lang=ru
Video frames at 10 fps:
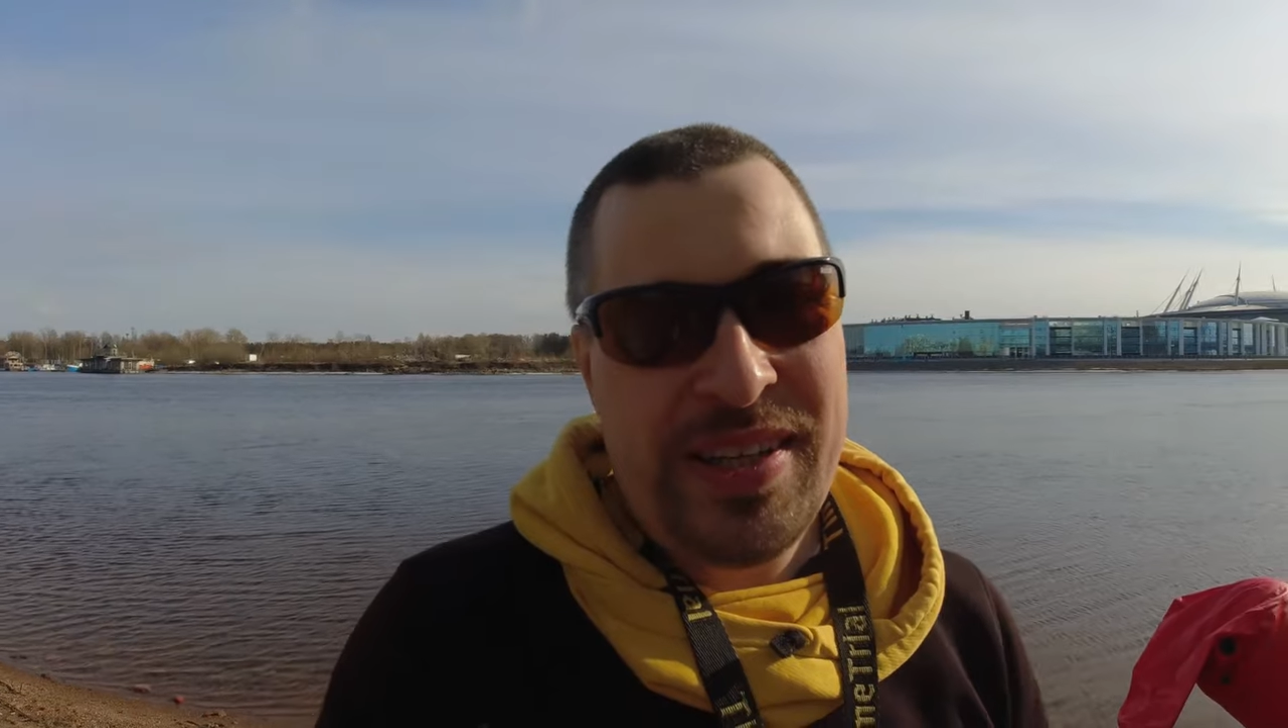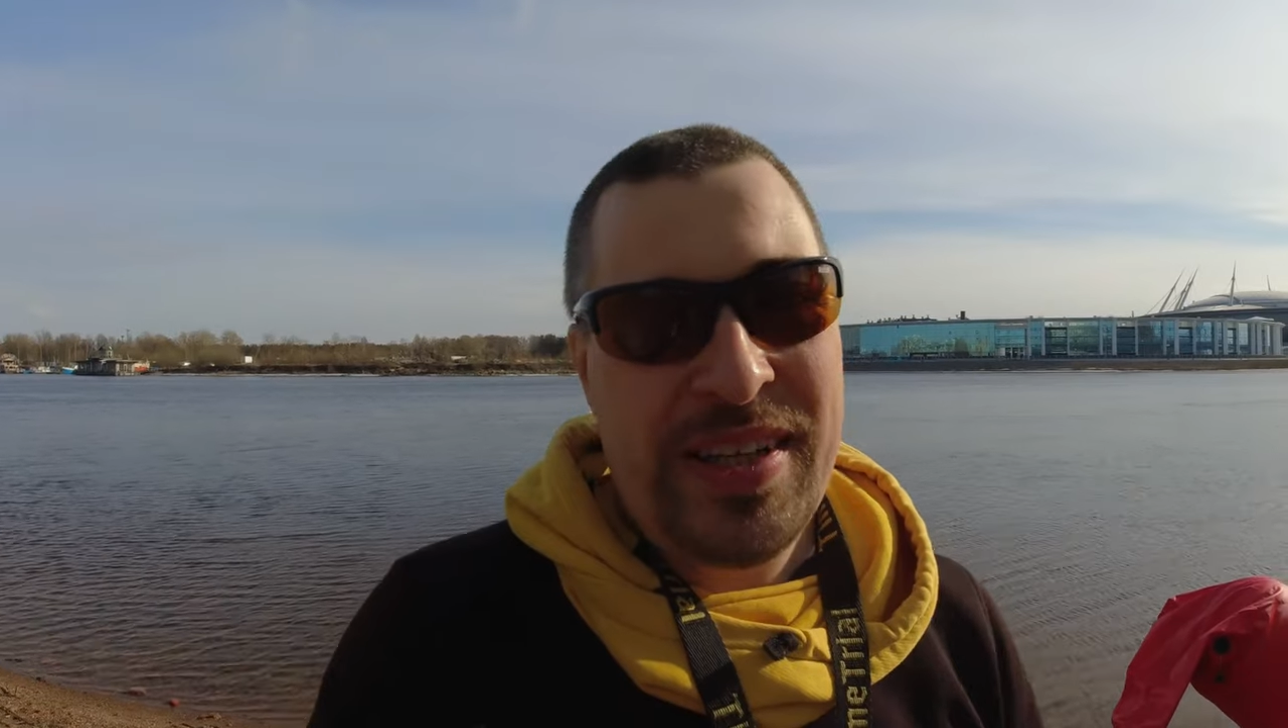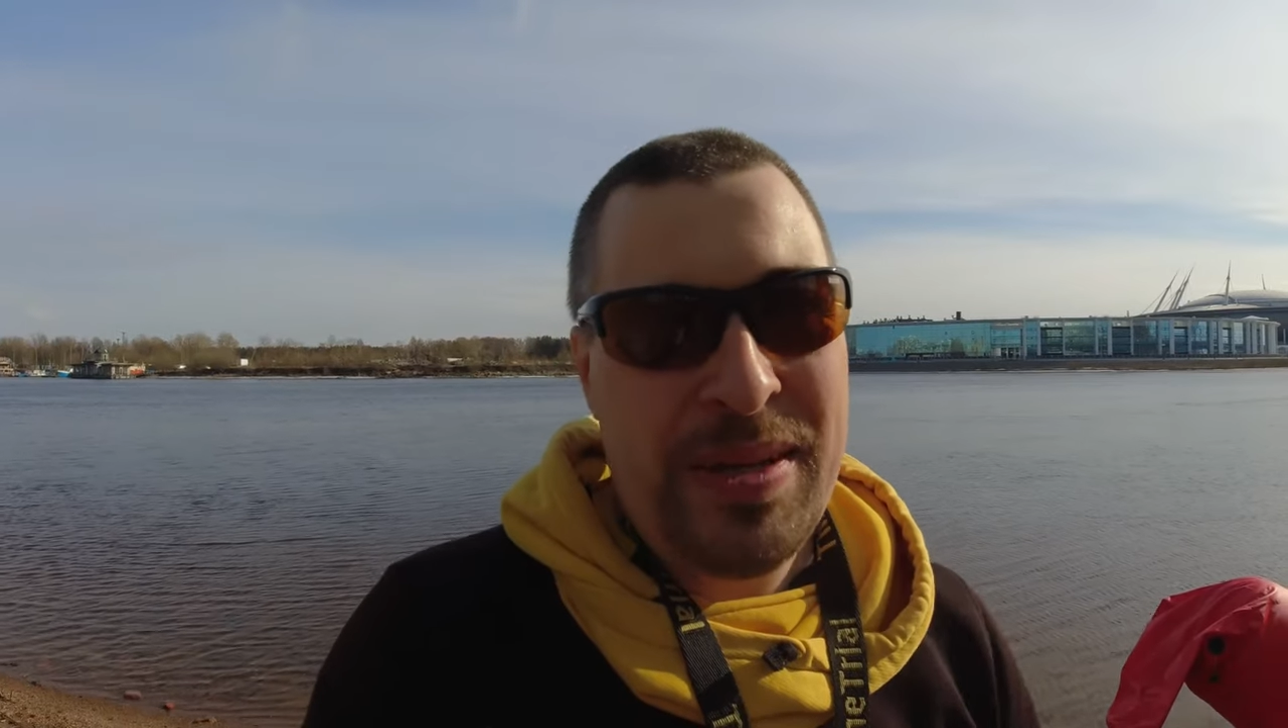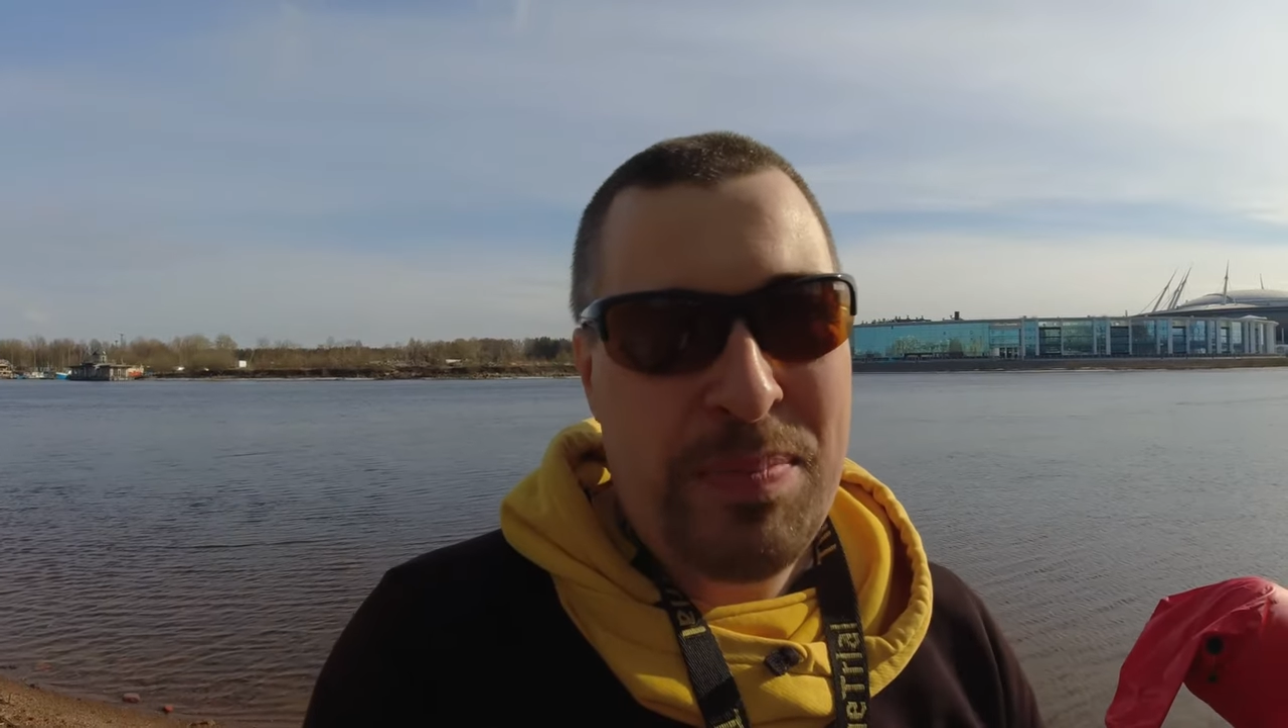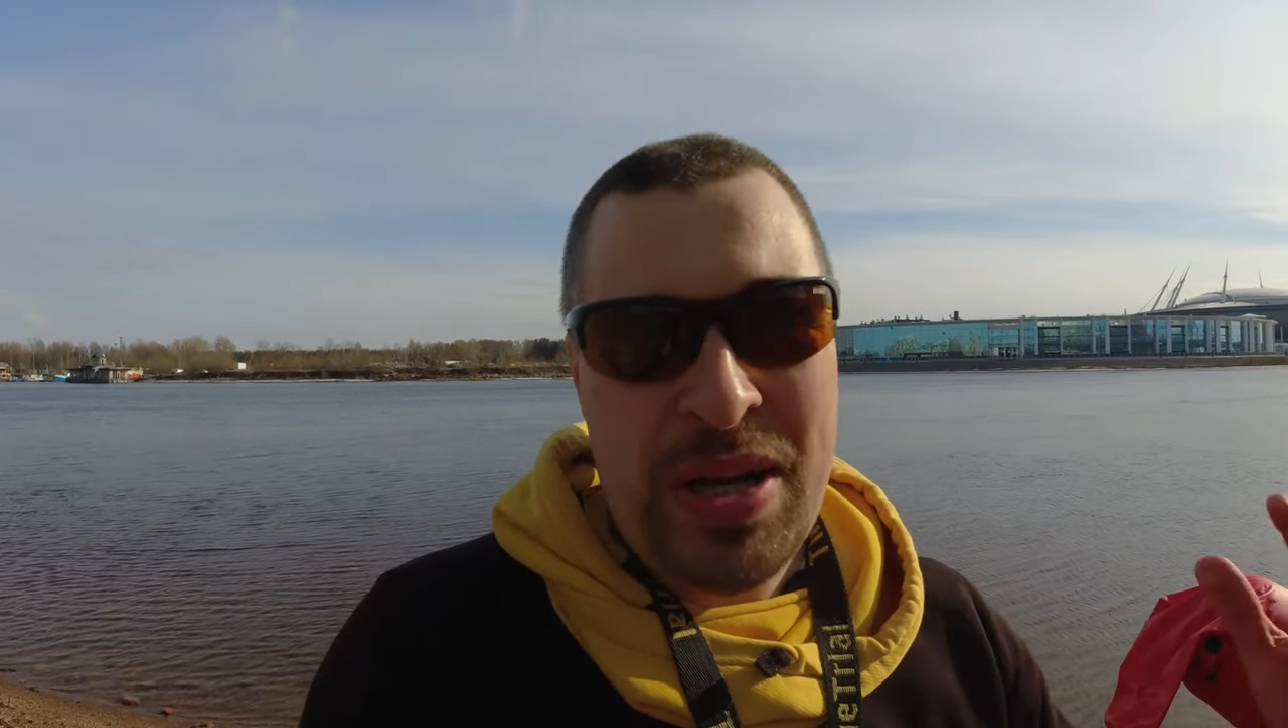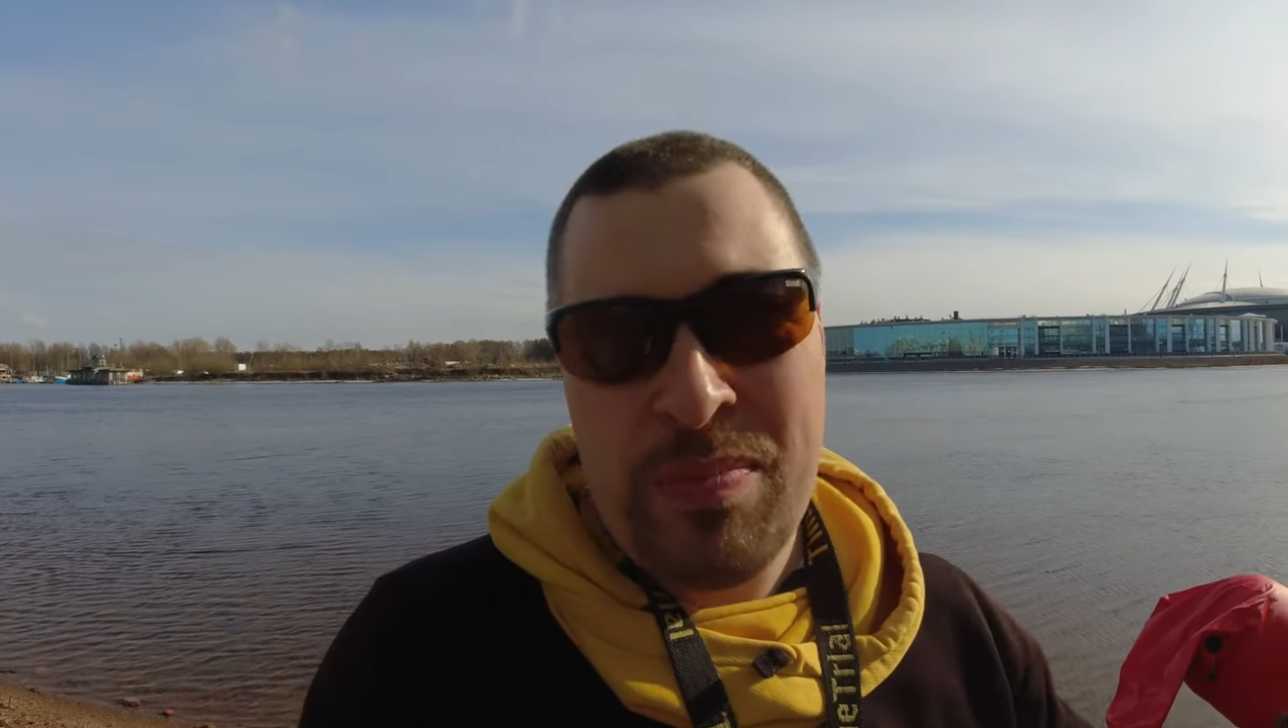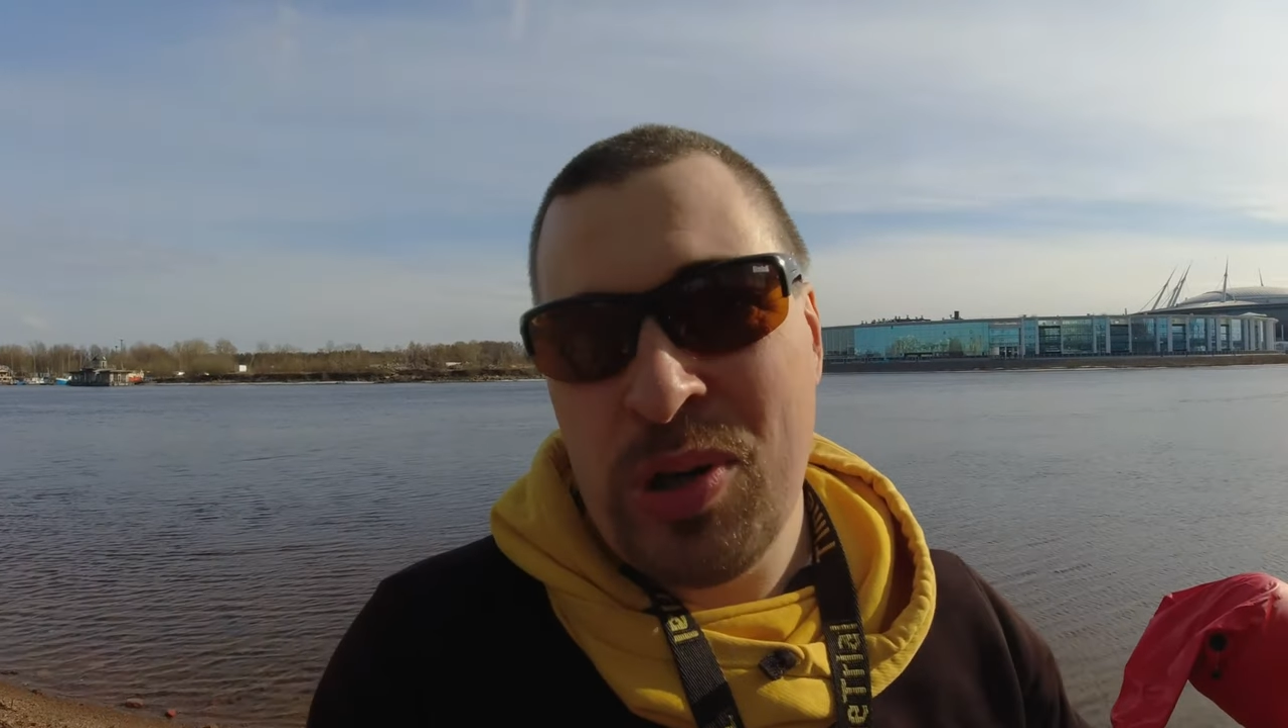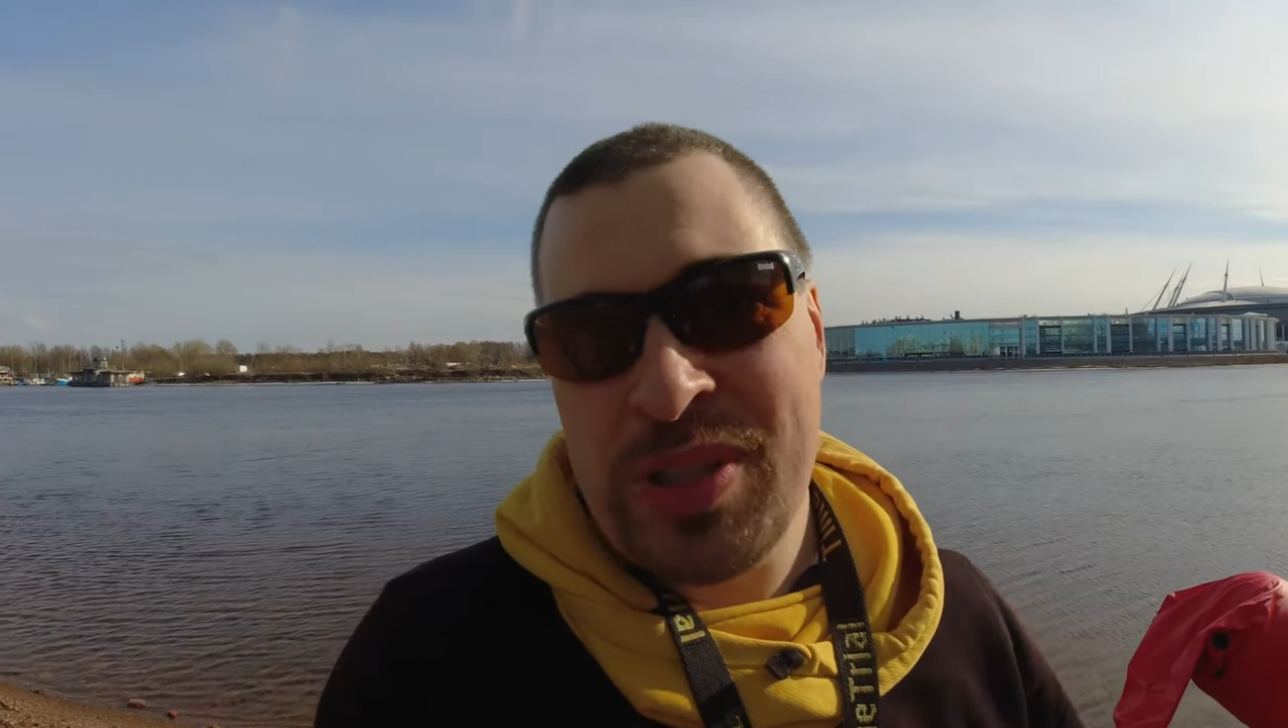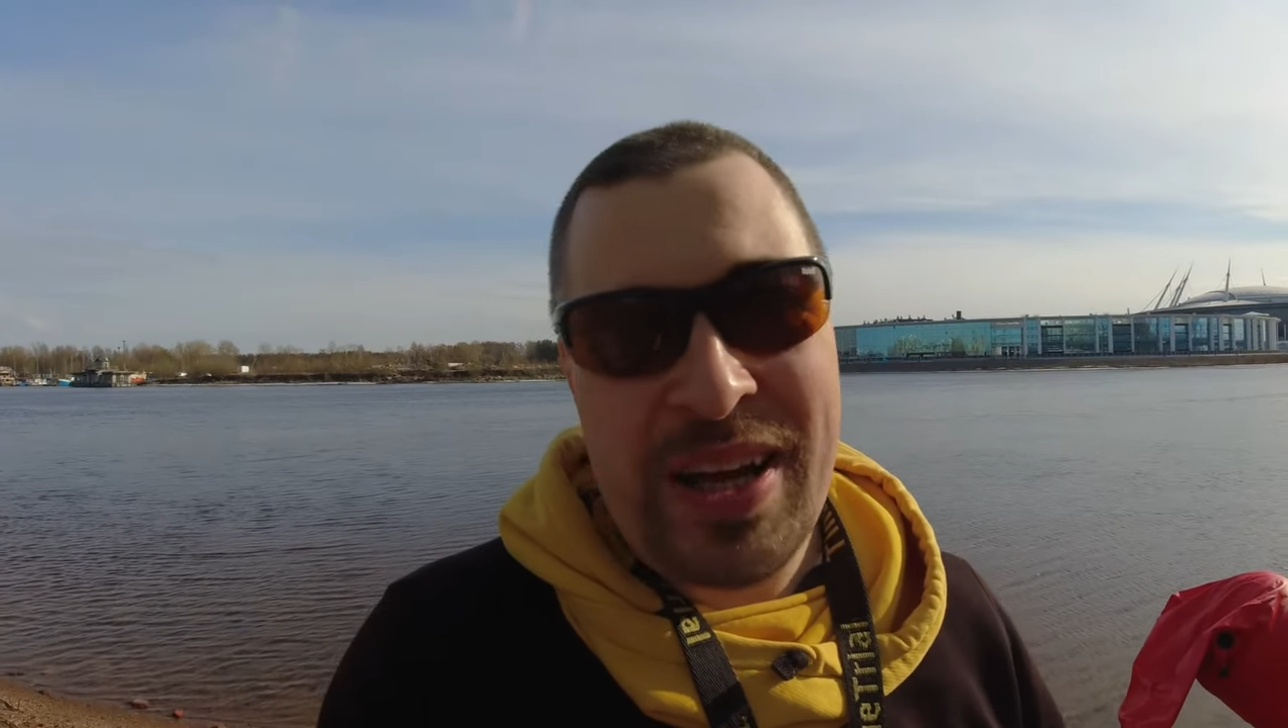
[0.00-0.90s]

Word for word: или белибот,